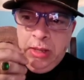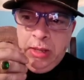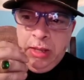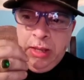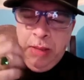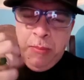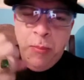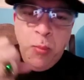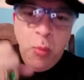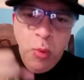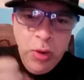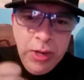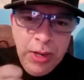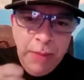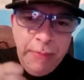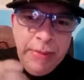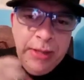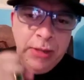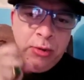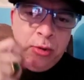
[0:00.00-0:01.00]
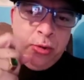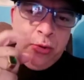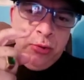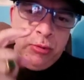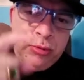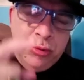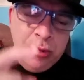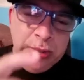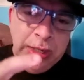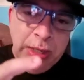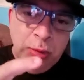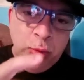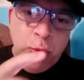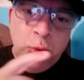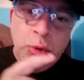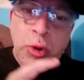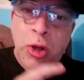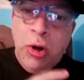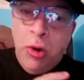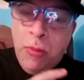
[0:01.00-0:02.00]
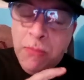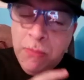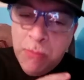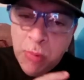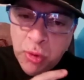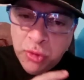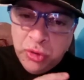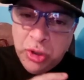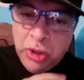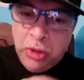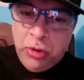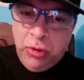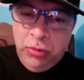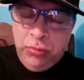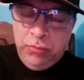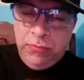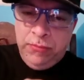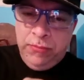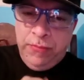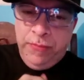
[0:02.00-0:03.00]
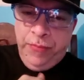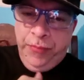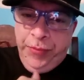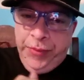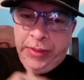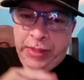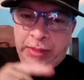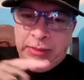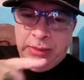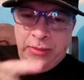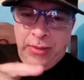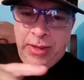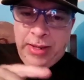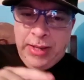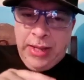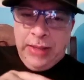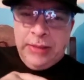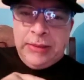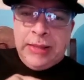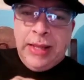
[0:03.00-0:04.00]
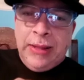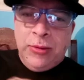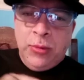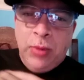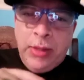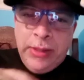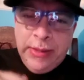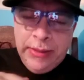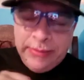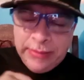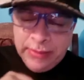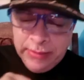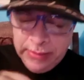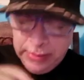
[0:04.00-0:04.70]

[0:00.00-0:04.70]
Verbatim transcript: es muy amigo de algunos de los músicos que estaban cantando ahí ese